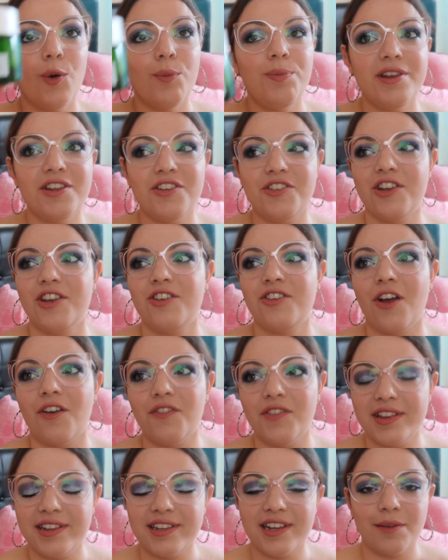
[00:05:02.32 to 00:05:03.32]
obligé j'ai
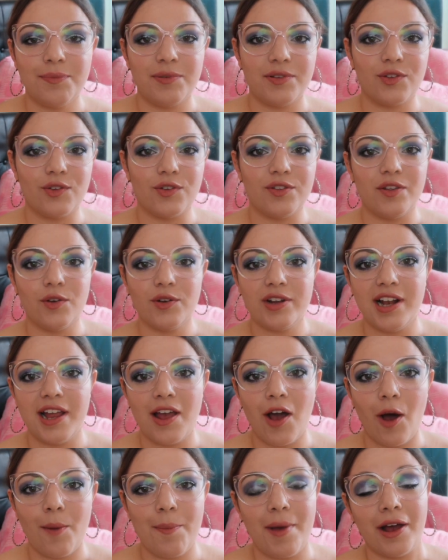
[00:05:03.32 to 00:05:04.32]
envie de dire puisque de
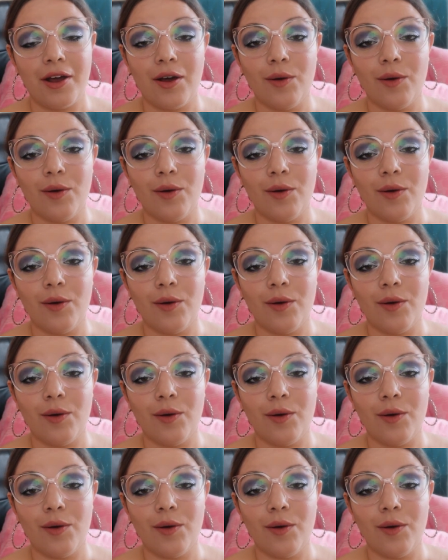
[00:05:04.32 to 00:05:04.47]
Cléor, bah,